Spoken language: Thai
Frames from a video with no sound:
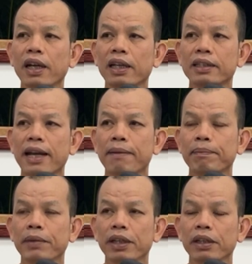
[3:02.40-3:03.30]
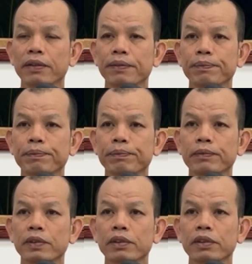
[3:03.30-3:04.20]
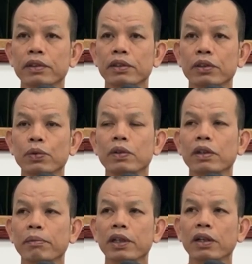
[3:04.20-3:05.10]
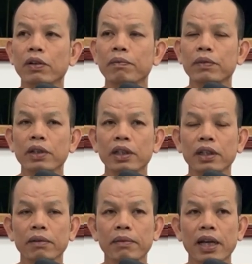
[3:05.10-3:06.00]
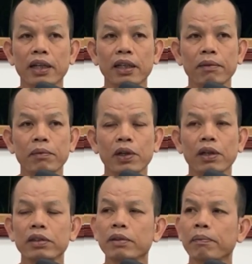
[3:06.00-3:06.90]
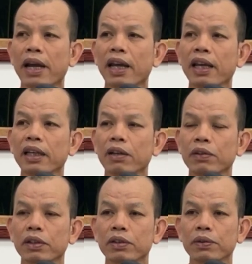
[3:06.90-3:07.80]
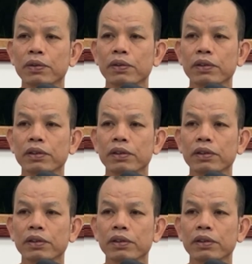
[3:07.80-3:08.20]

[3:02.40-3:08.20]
ทนาสามเลยสุขก็เป็นอารมณ์ตัวหนึ่งบัดเห็นว่าเขาจะไม้เอาแต่สุข